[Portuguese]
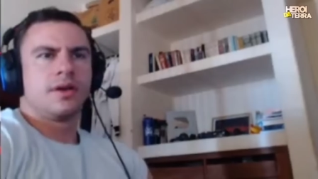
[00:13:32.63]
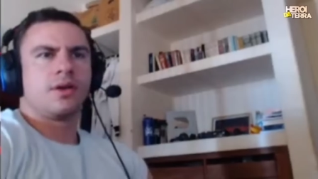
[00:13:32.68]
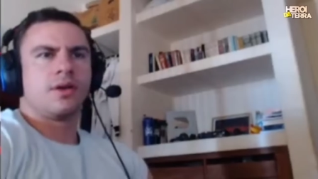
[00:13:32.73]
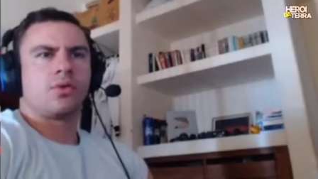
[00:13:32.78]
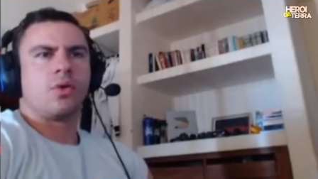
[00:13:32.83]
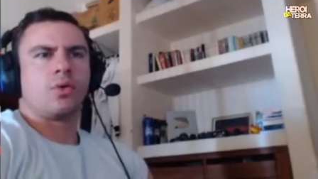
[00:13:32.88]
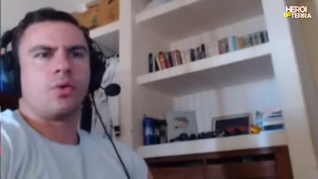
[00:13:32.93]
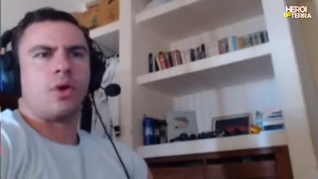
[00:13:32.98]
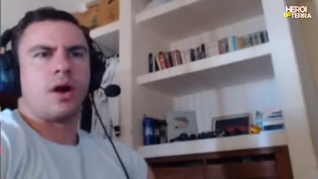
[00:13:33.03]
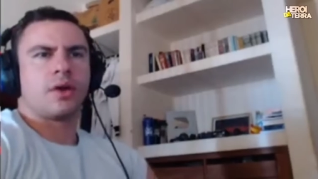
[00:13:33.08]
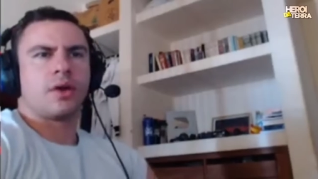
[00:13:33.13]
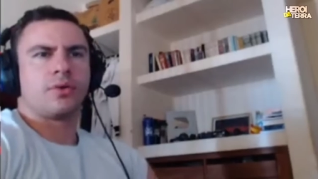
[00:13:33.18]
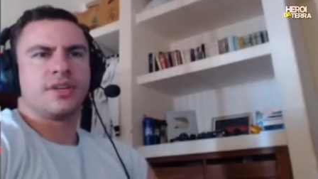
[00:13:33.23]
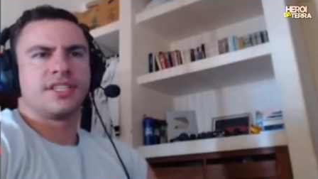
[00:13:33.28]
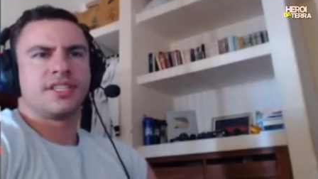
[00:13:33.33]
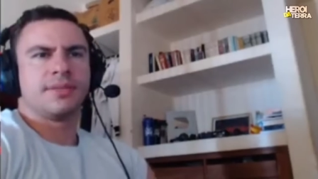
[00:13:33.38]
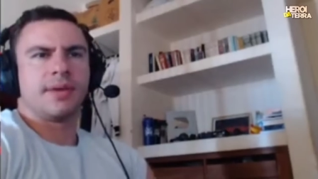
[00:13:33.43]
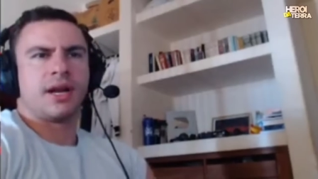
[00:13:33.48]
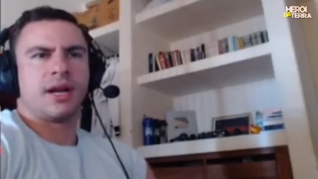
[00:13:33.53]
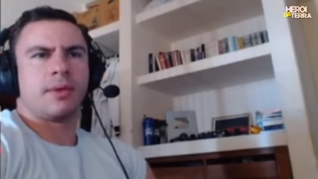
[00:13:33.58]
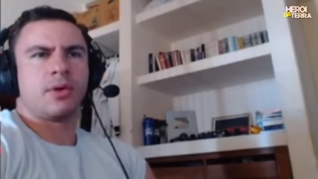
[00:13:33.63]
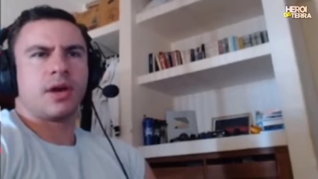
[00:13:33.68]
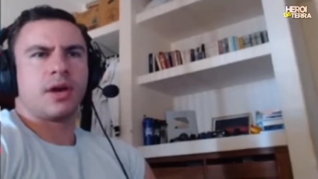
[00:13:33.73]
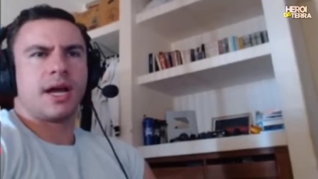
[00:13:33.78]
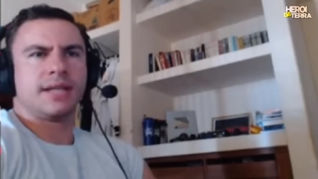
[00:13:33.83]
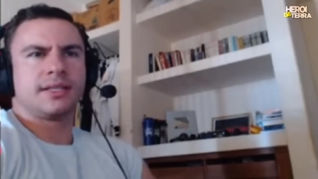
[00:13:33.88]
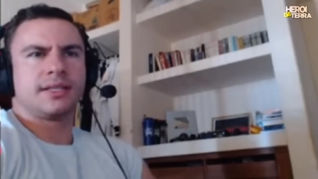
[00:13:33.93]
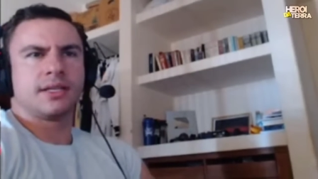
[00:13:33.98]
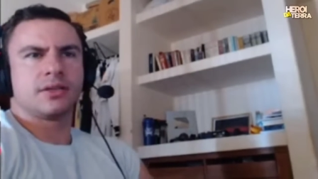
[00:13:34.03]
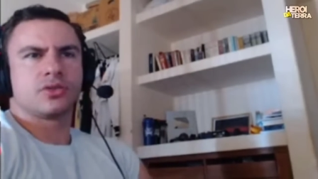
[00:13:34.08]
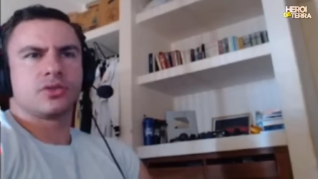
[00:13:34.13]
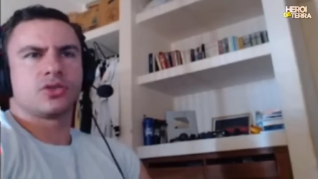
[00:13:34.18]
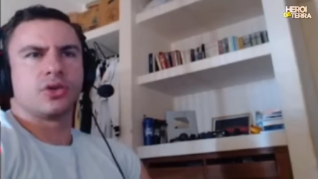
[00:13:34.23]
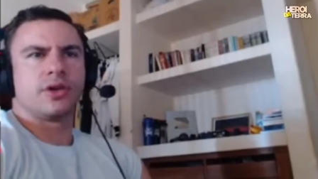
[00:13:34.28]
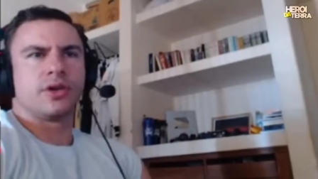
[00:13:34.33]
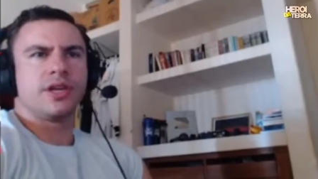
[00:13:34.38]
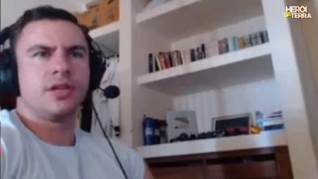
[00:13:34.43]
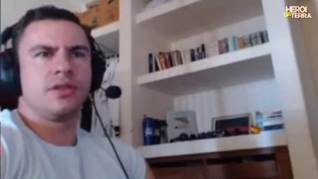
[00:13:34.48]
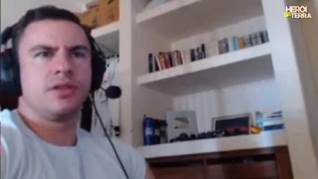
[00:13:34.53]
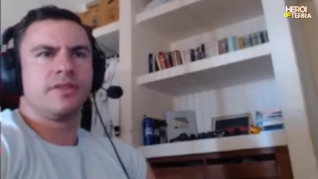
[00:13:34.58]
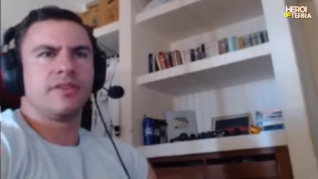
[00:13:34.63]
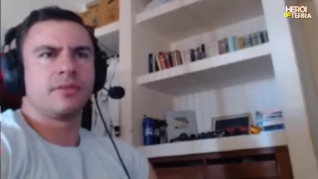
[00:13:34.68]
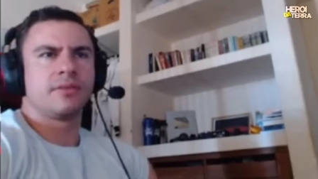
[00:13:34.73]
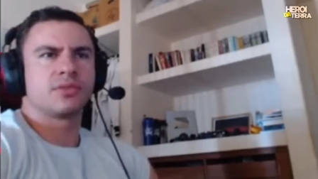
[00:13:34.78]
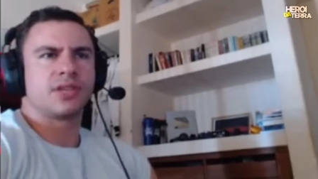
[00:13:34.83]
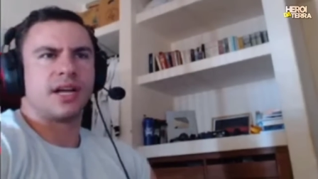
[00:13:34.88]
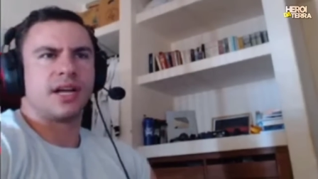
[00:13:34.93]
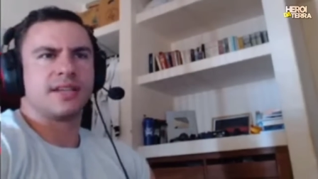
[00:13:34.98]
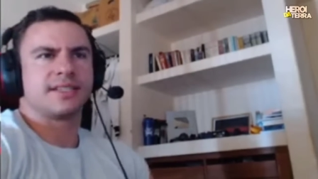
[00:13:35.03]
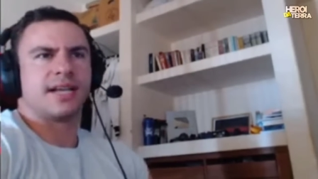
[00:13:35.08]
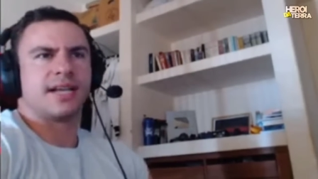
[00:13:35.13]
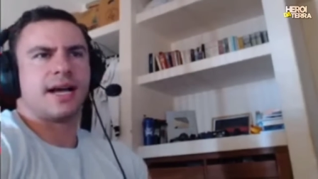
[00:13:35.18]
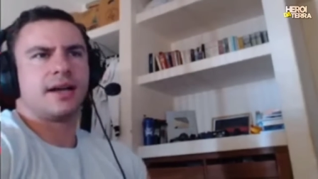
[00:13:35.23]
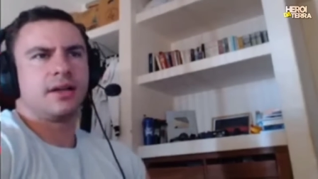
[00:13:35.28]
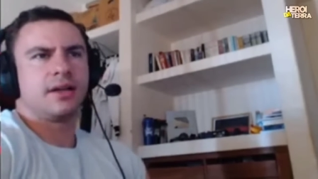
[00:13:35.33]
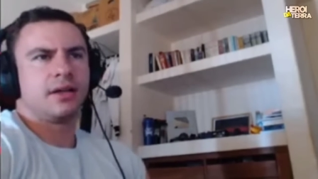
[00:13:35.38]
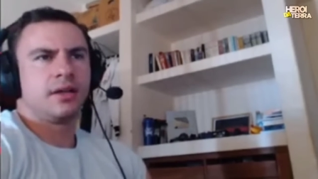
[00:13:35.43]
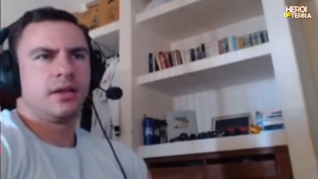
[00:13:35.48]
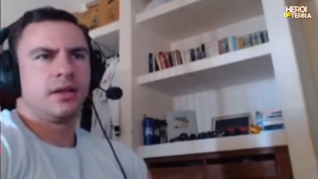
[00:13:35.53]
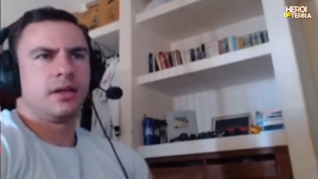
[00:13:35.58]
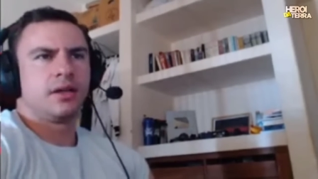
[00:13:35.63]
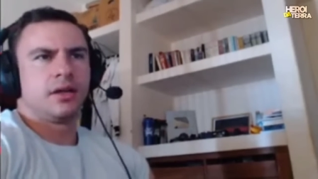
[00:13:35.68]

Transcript: Não concordo, conheci minha namorada sorrindo e vamos casar.